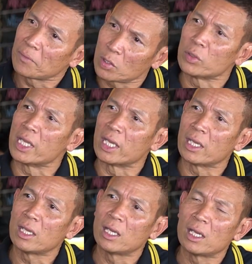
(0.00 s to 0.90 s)
อยู่ดี
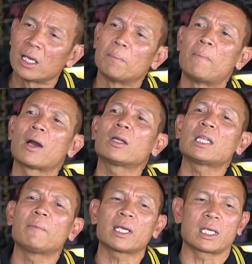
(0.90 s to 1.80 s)
มันก็
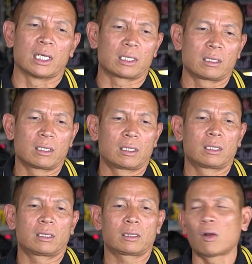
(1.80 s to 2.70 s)
ทำให้เกิด
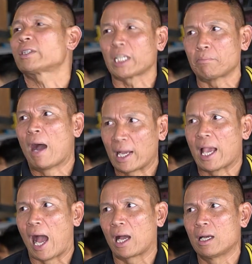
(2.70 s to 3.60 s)
ท็อกซิกบาง
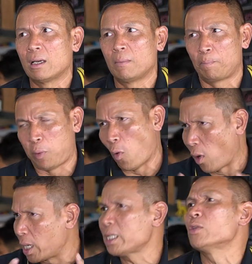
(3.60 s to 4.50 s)
อย่างโผล่
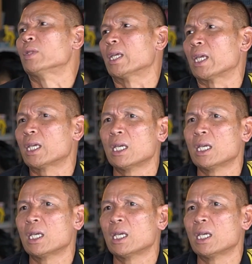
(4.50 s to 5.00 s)
ขึ้นอยู่ดี